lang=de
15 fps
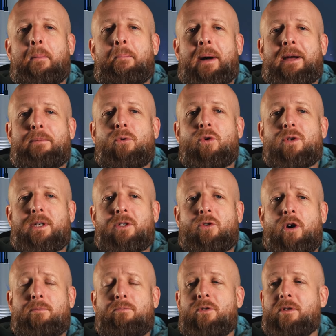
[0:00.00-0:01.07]
bei Borussia
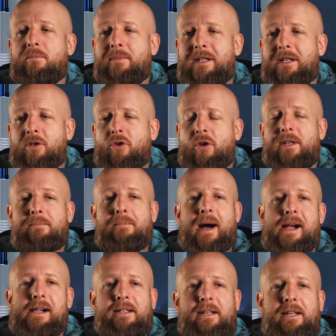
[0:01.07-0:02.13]
Dortmund mit Donny
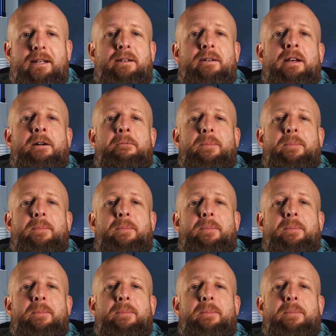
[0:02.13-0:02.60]
Malen gehen.